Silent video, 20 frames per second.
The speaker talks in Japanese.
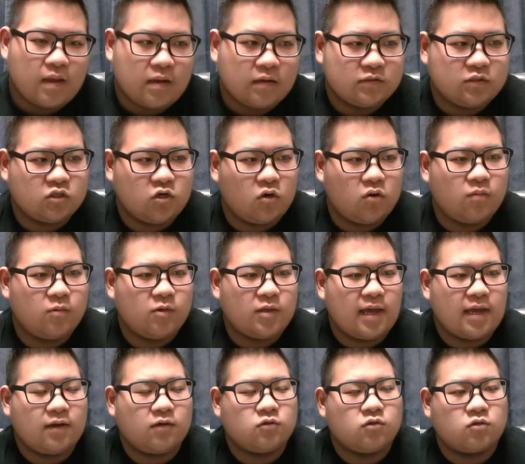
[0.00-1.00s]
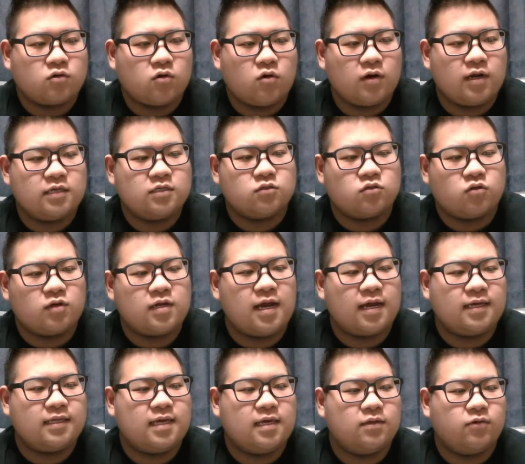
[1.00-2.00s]
しょうもないこと、これ以上取り
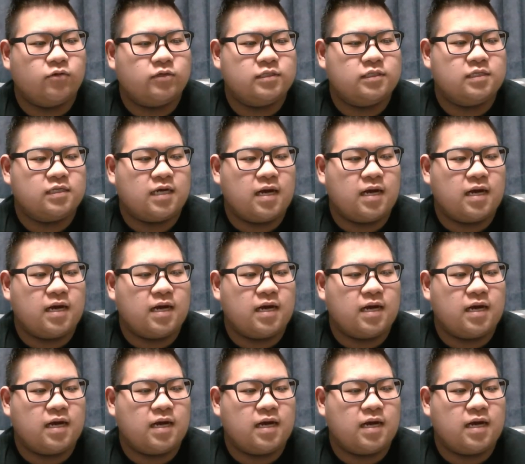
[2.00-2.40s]
上げないでほしい。